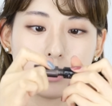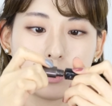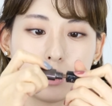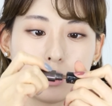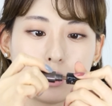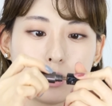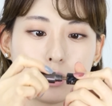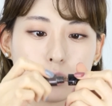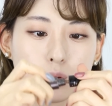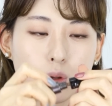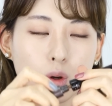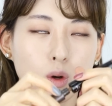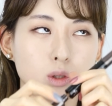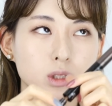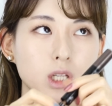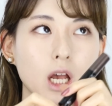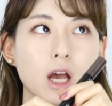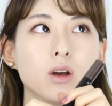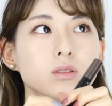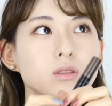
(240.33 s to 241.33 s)
그래서 더
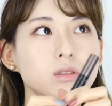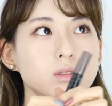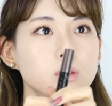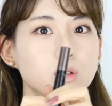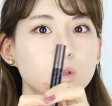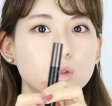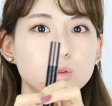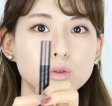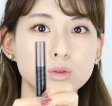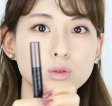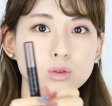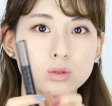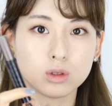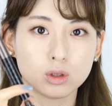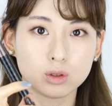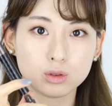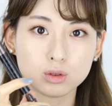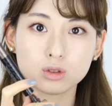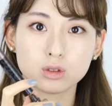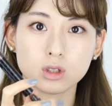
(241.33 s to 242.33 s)
자연스러운
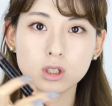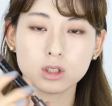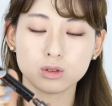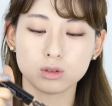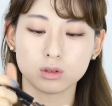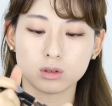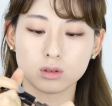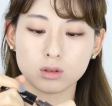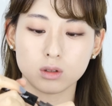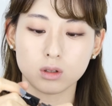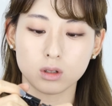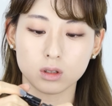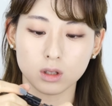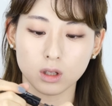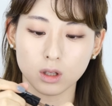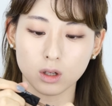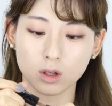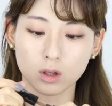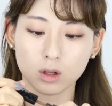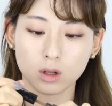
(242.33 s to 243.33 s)
연출을 할 수 있을 것
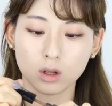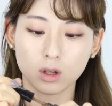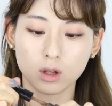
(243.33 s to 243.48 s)
같아요.